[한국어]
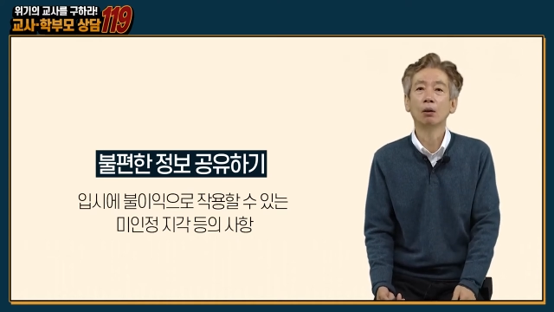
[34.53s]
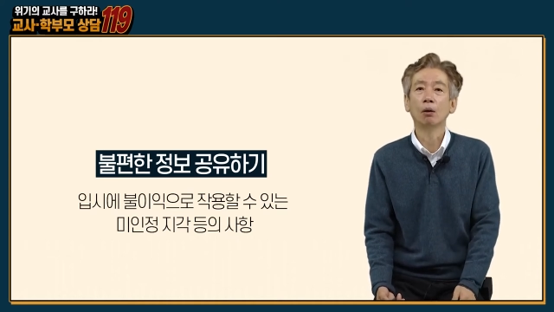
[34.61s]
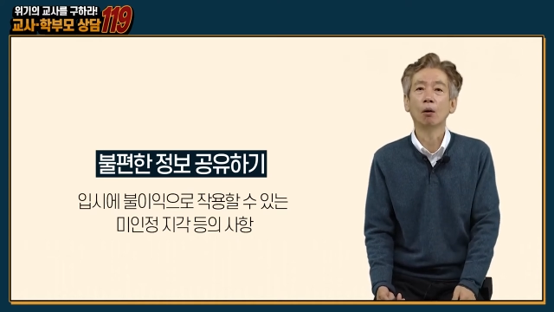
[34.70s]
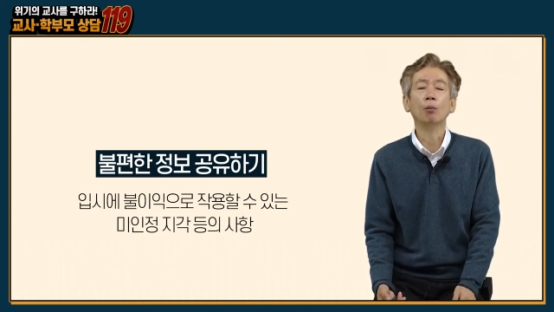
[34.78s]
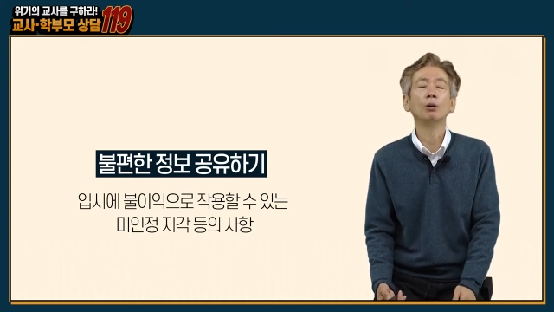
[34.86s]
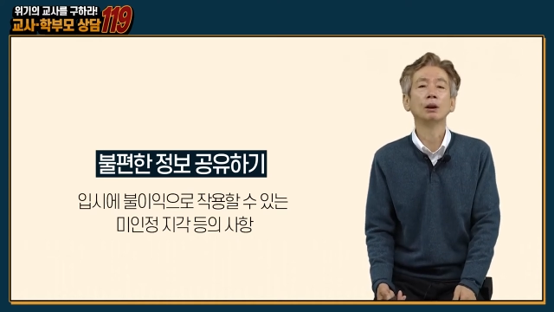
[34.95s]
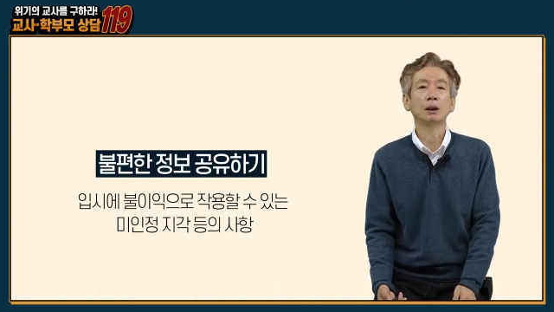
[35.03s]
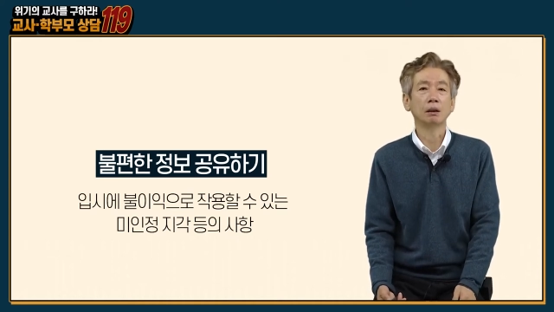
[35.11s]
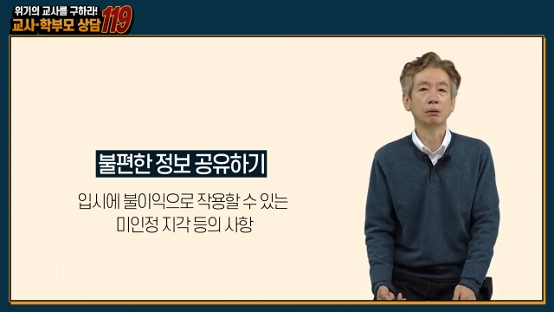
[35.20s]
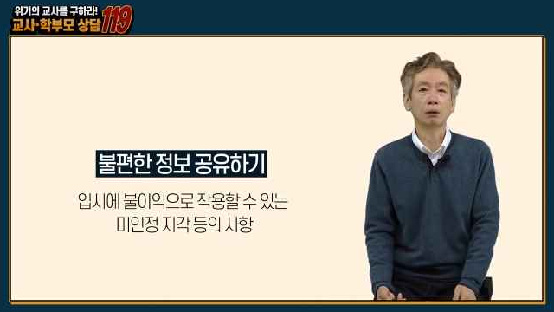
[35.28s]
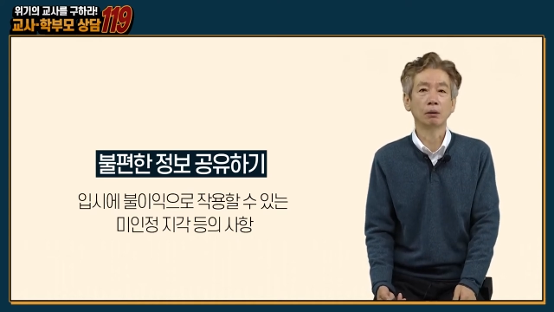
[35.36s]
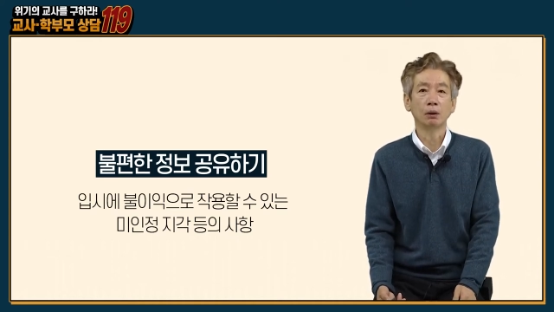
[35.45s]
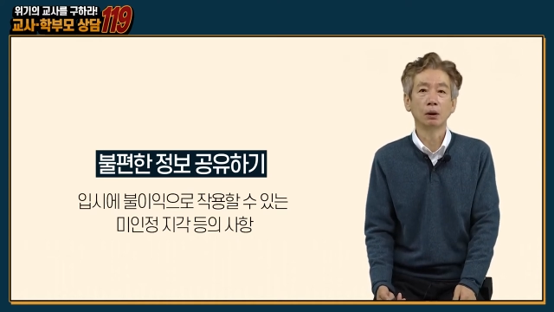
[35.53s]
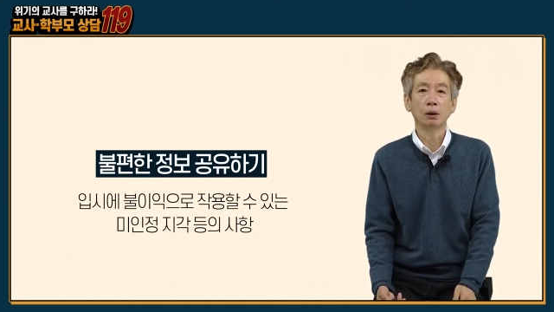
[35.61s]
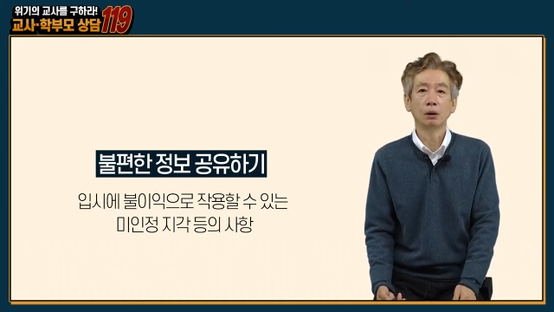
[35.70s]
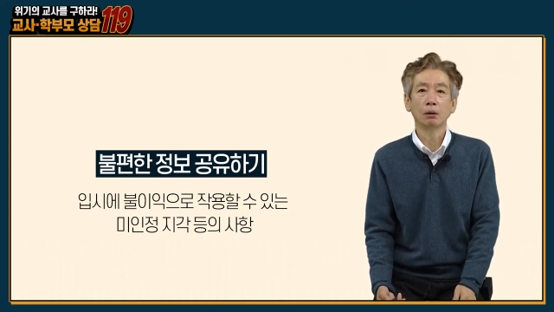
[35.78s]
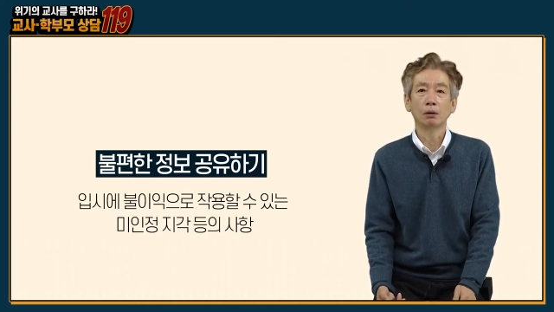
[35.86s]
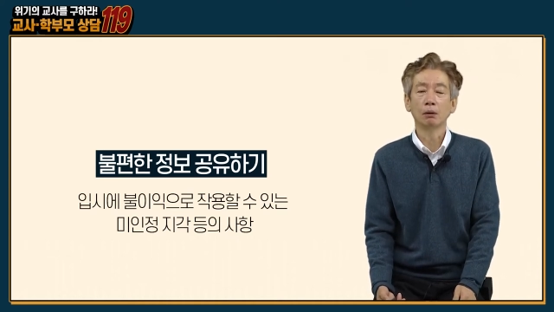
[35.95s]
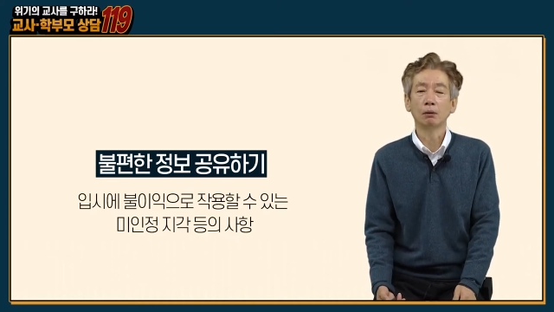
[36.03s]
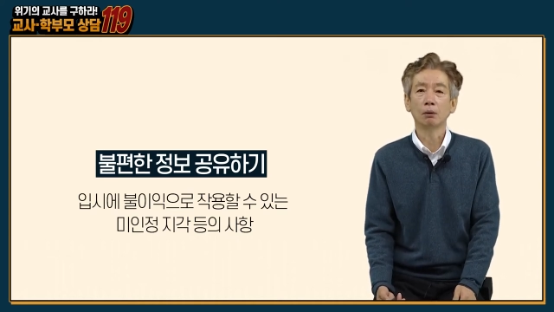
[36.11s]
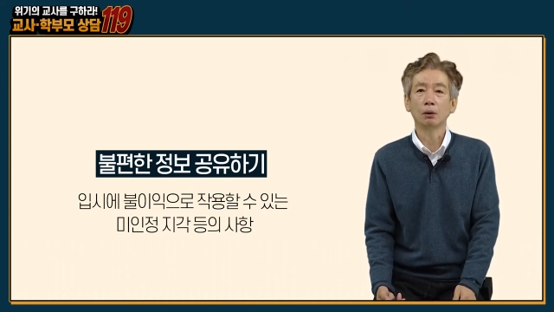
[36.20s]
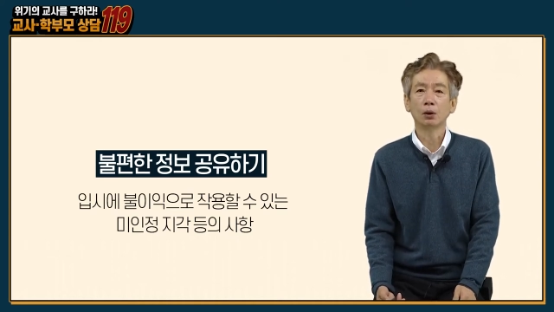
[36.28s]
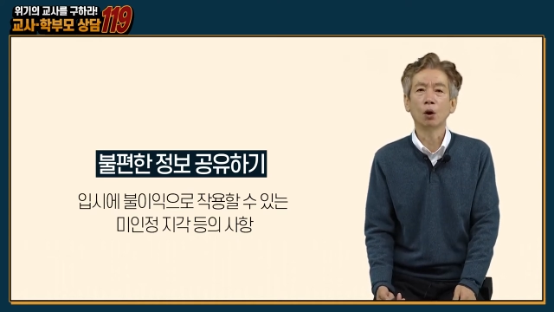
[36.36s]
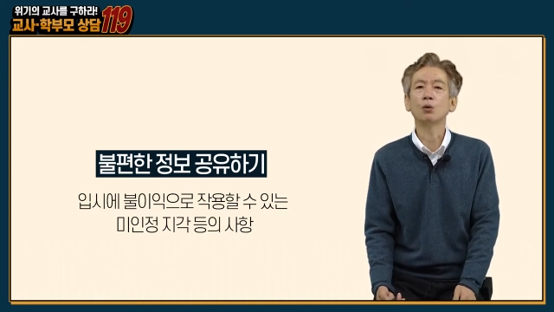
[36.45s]
어머니께서 어,
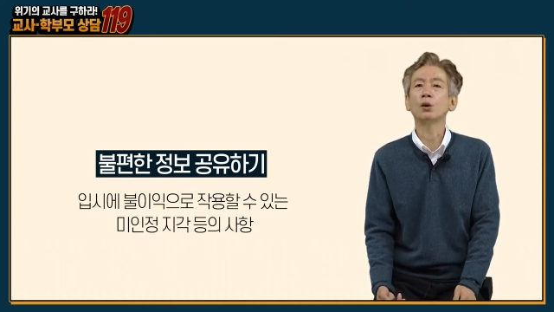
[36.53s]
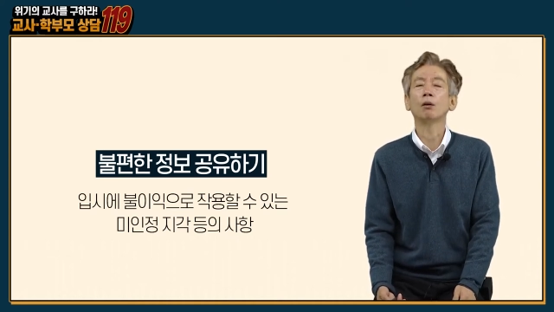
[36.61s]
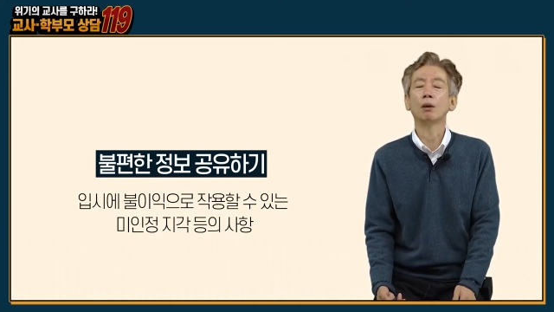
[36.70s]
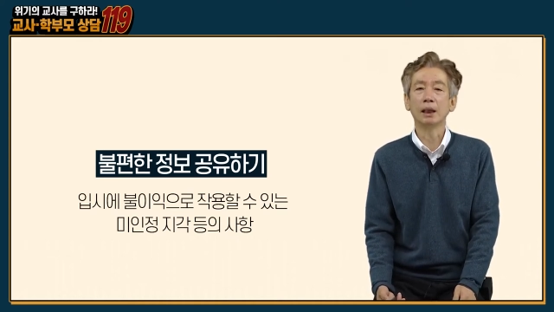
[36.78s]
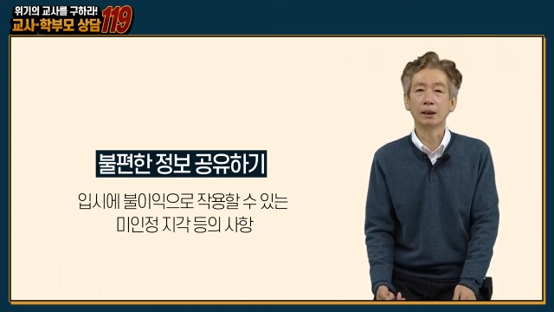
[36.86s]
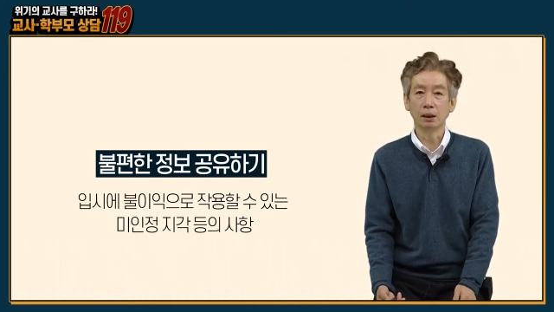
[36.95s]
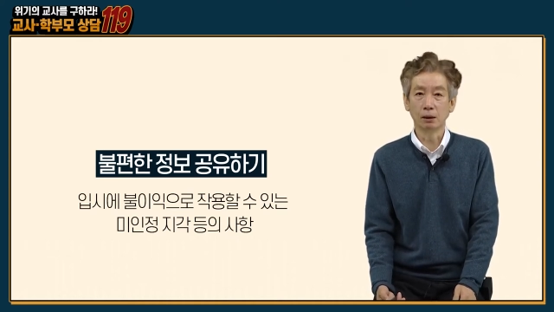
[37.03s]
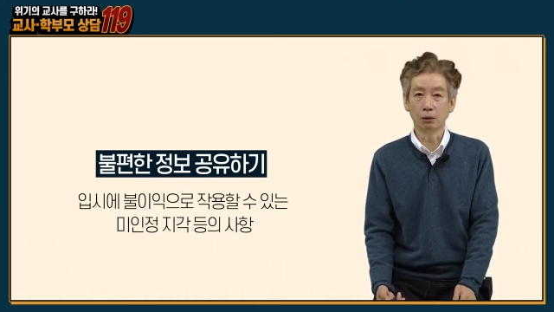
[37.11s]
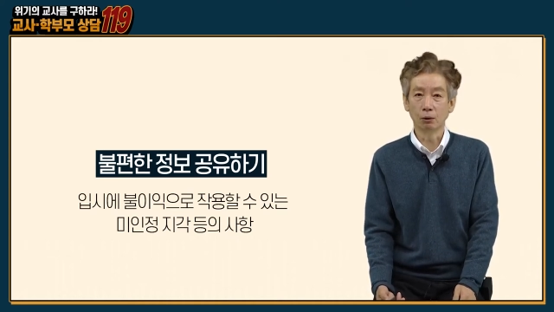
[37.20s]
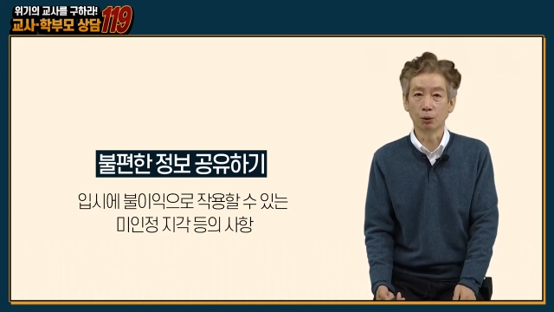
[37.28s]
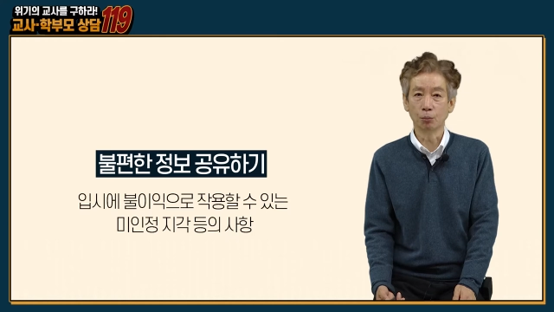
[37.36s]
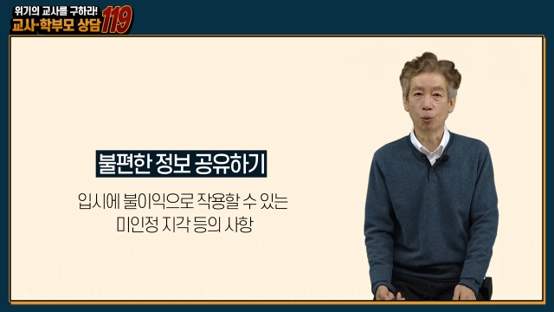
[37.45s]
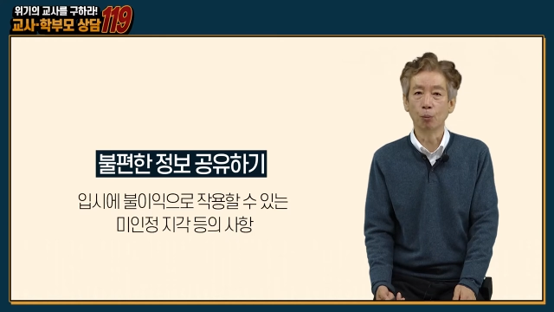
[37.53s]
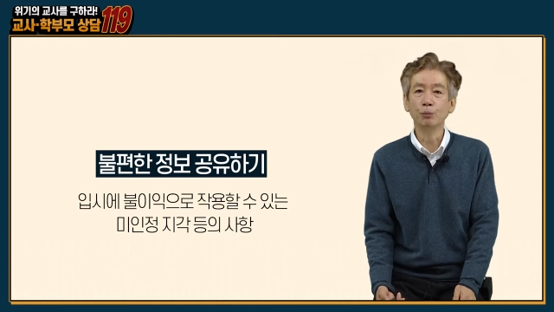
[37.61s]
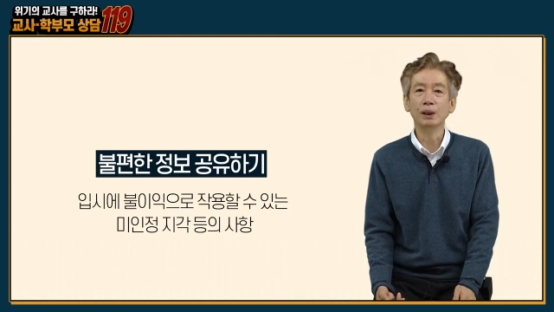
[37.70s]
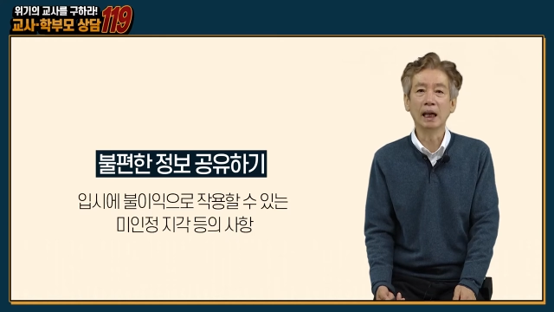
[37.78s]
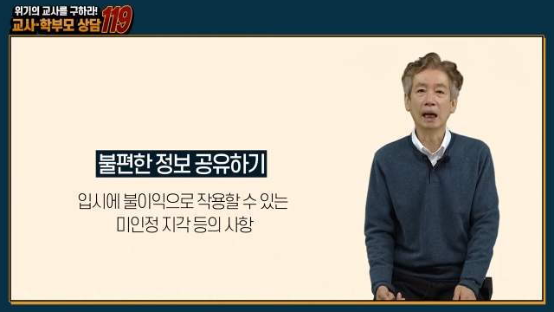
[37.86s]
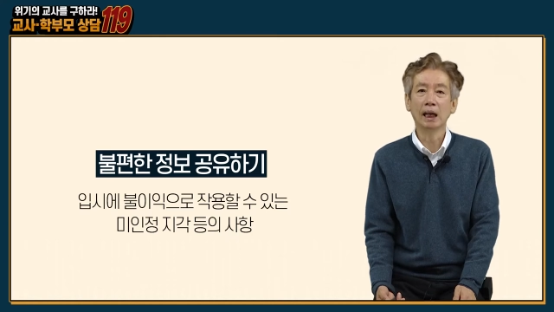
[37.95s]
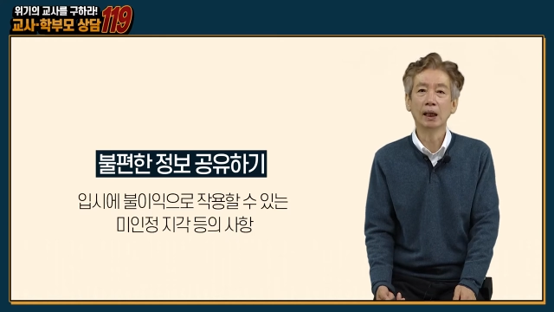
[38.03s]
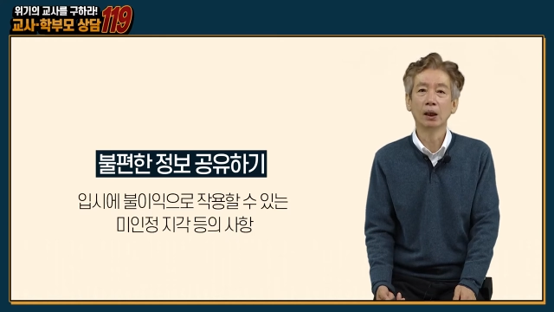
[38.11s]
역정을 내시는 걸 좀 봅니다.